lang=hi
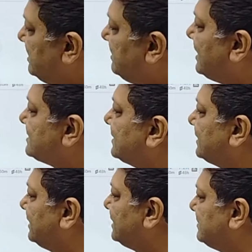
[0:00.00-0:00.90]
हिंदी में बना
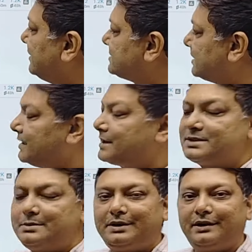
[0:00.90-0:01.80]
सकते हैं इंग्लिश में बना सकते हैं
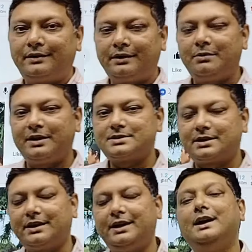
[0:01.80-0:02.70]
किसी भी कंट्री के लिए बना
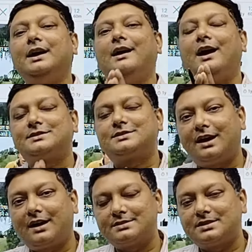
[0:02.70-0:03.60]
सकते हैं
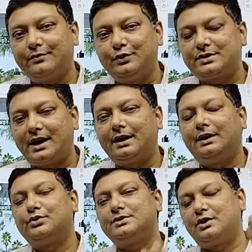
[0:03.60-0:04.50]
अच्छा खासा व्यूज
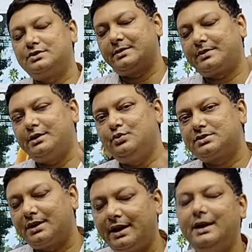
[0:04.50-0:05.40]
आएगा तो कॉन्सेप्ट का
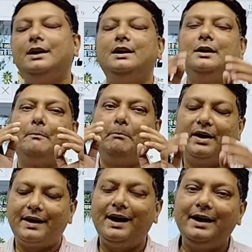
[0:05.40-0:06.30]
यूज करें
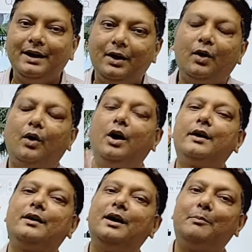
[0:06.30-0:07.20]
बनाएं
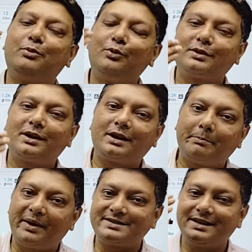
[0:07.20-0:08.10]
और अपलोड करके
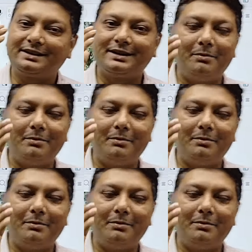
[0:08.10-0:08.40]
पैसे